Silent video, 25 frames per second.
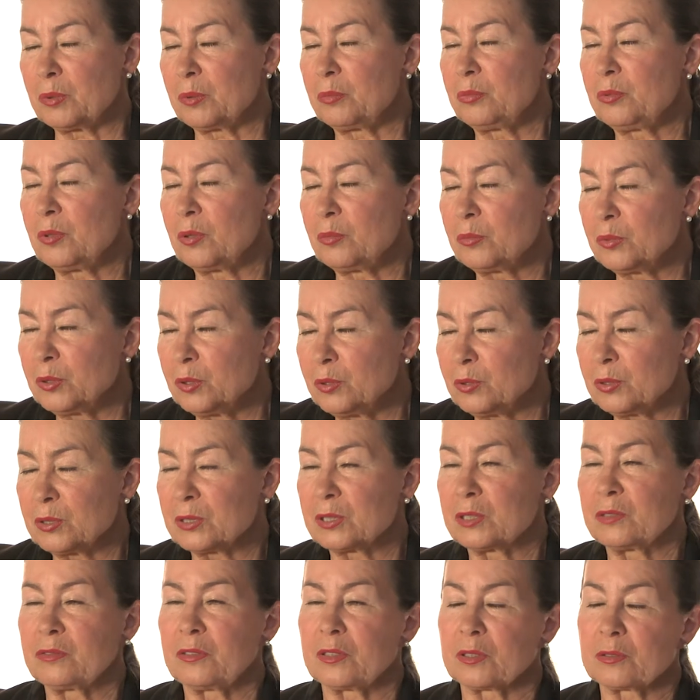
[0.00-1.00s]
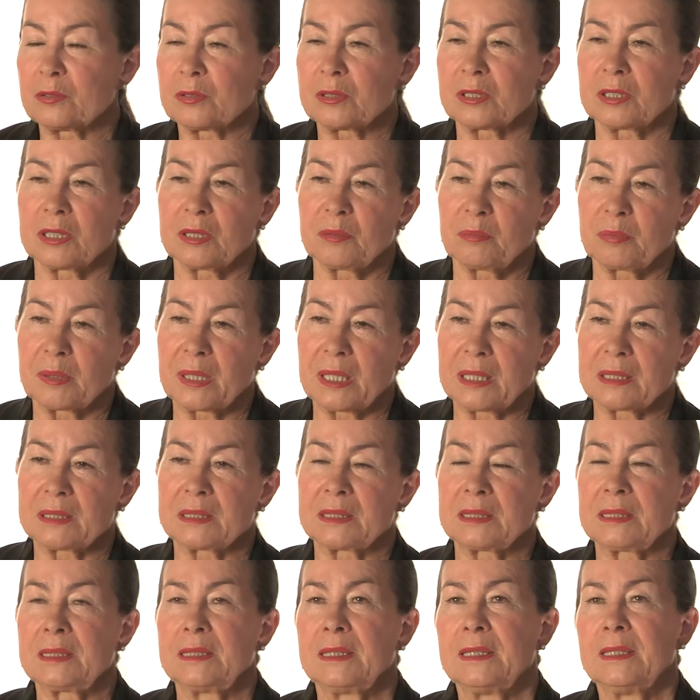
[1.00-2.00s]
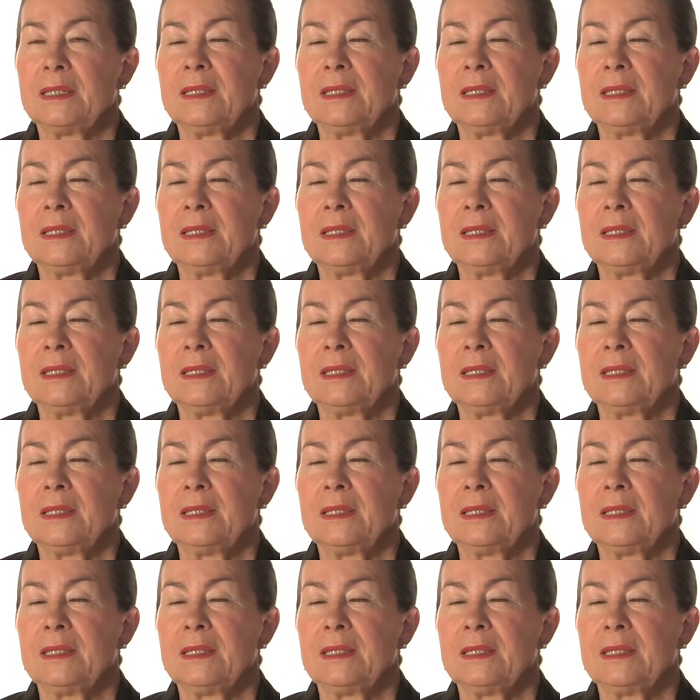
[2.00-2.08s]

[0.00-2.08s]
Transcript: bo było mnóstwo różnej pracy